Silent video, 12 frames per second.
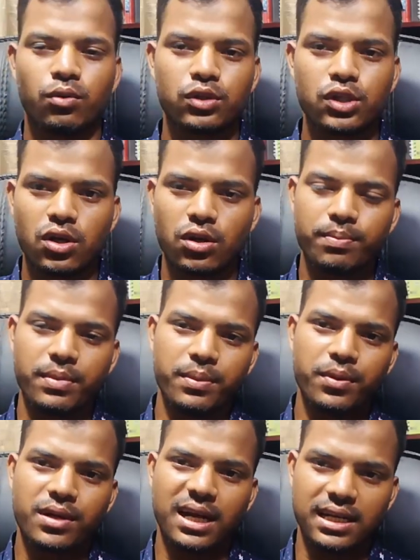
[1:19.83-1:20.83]
ওই যখন
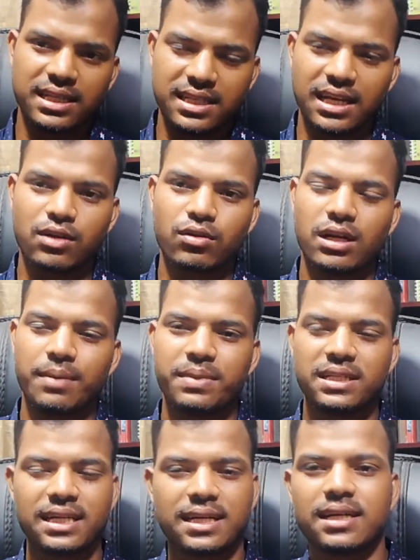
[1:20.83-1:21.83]
বিভিন্ন কান্ট্রি সিলেক্ট করে আপনি
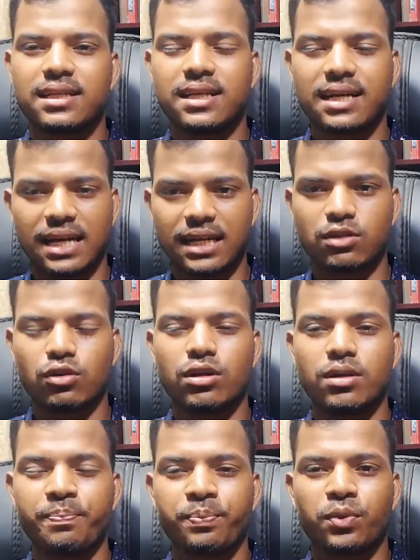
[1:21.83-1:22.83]
যে কান্ট্রিতে কানেক্ট হন
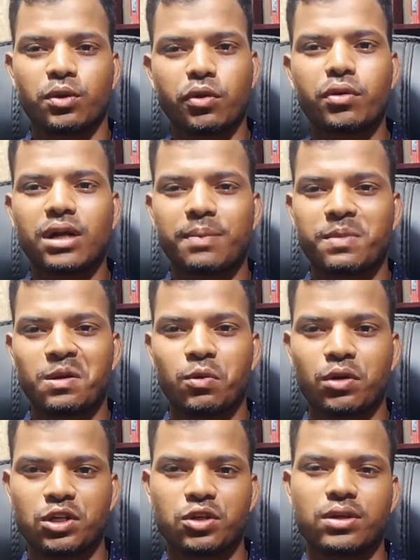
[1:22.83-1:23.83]
তখন আপনার
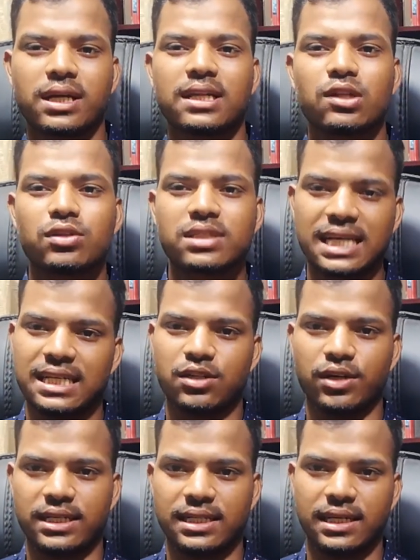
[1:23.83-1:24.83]
লোকেশনটা কিন্তু চেঞ্জ
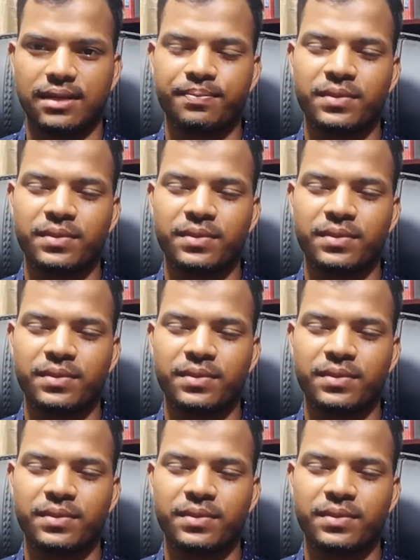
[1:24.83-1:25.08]
হয়ে যায়